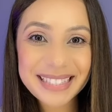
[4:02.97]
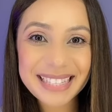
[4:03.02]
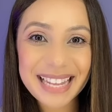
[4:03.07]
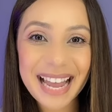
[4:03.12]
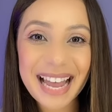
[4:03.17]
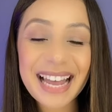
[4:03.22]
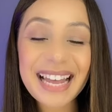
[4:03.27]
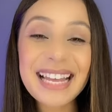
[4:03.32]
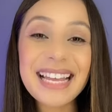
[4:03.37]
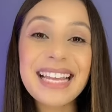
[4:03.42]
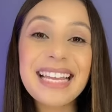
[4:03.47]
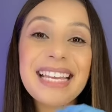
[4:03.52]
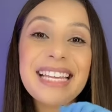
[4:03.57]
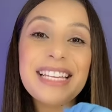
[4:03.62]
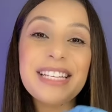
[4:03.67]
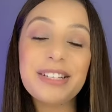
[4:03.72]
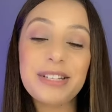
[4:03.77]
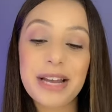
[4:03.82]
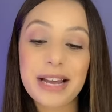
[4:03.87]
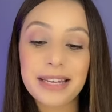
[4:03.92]
tá?
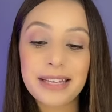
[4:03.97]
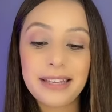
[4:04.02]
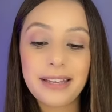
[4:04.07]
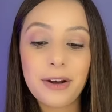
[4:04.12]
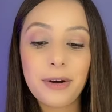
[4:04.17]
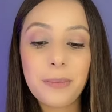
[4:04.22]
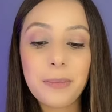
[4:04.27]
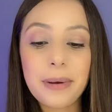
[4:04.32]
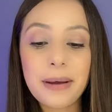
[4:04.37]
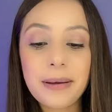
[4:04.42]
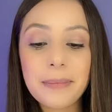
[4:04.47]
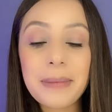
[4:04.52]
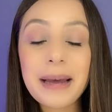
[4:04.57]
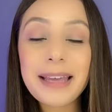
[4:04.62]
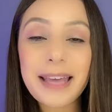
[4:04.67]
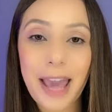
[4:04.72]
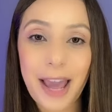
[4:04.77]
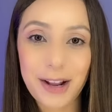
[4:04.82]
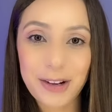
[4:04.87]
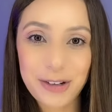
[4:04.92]
Aqui é uma
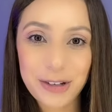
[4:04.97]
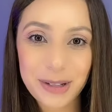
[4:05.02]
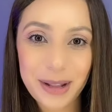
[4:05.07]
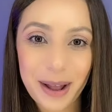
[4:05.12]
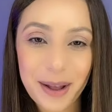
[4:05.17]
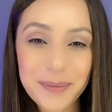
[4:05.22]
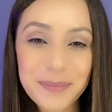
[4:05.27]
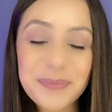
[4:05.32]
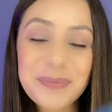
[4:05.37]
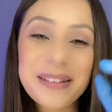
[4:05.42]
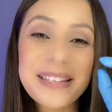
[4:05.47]
maquete, tá?